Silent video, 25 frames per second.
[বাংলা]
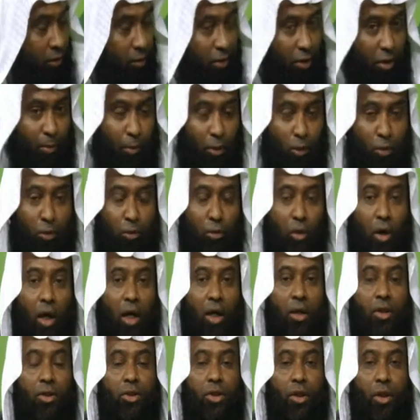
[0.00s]
যেমন
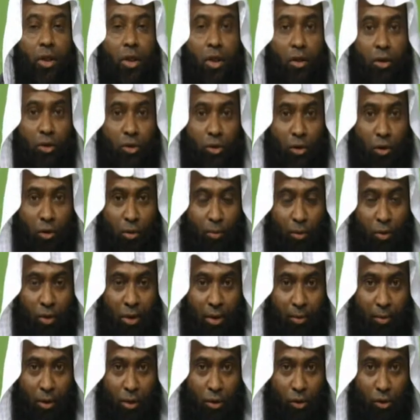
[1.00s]
কোরআন শিক্ষা অর্জনের মধ্যে
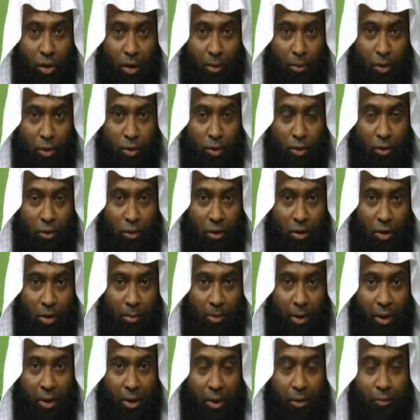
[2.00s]
আমরা সোয়াব অর্জন করতে
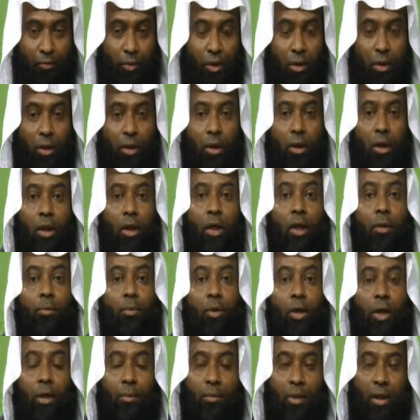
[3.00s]
পারি
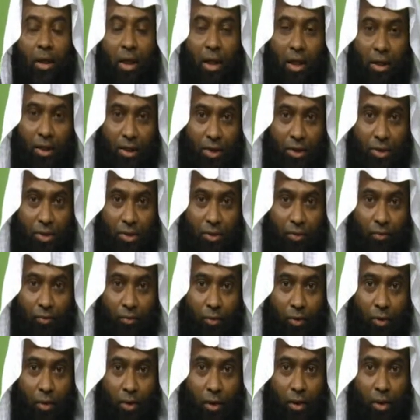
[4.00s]
এরপরে আপনার হাদিস
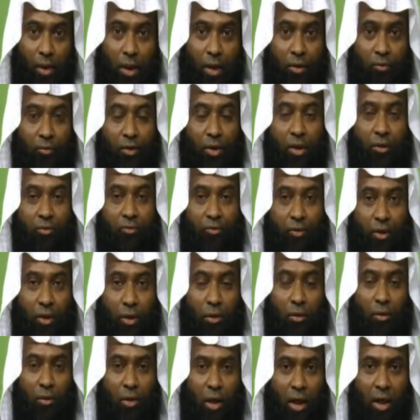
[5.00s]
এরপরে ফি
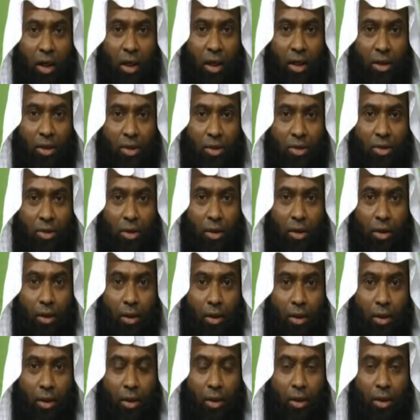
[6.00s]
কোরআন হাদিস
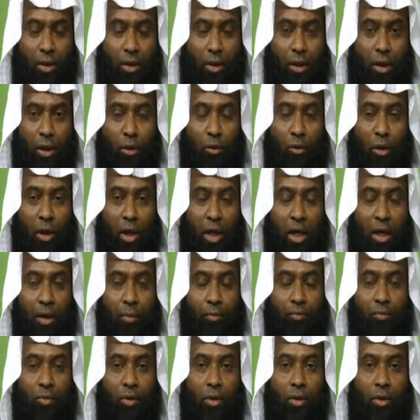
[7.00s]
এইগুলা
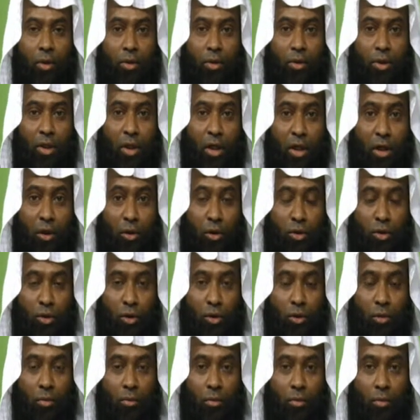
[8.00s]
শিক্ষা
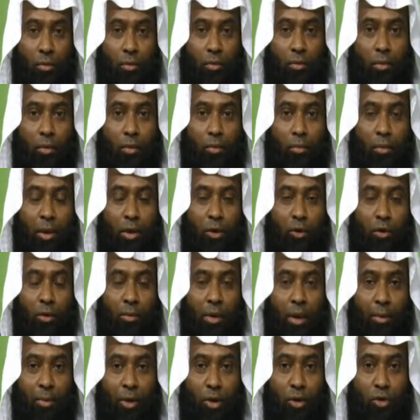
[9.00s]
অর্জনের মাধ্যমে
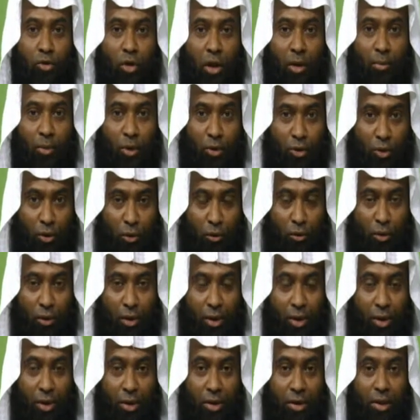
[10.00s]
আমরা সব অর্জন
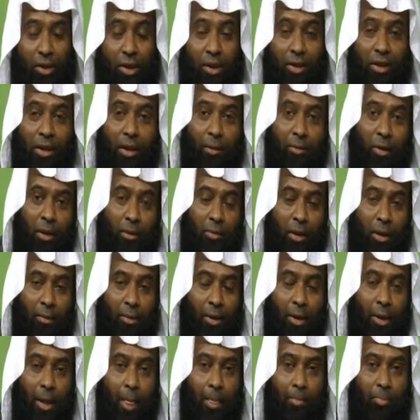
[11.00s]
করি ঠিক
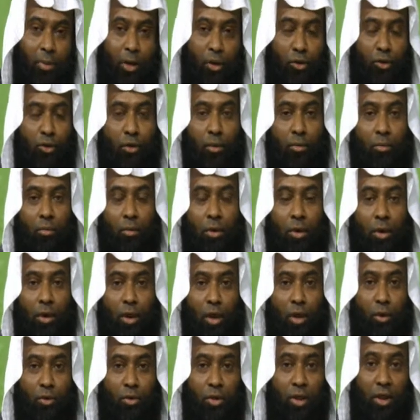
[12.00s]
তেমনিভাবে একজন
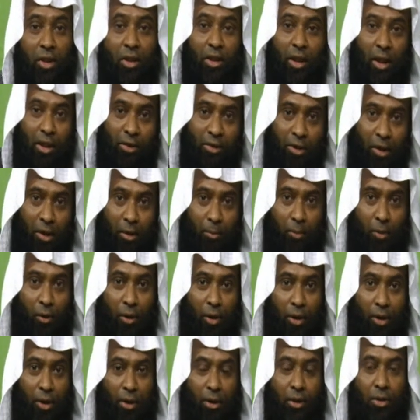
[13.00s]
কেউ যদি ডাক্তারি
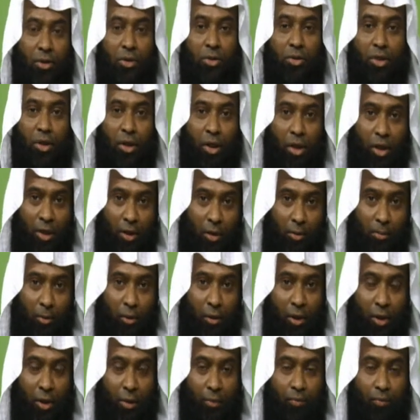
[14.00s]
পড়ে ইঞ্জিনিয়ারিং পড়ে